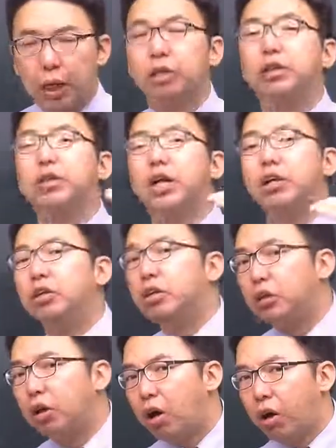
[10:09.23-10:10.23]
그런데
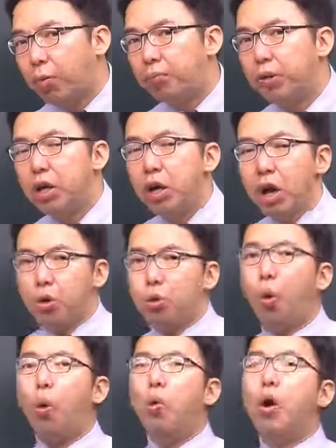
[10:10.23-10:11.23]
여기서
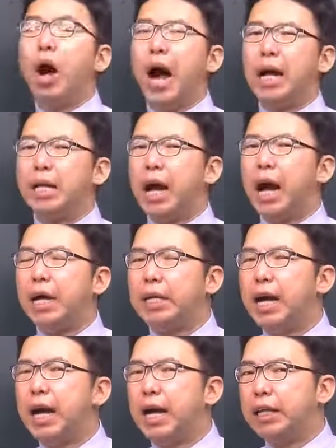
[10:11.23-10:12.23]
용어
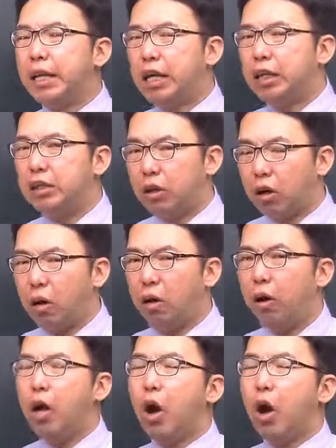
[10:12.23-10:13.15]
하나하나에 대해서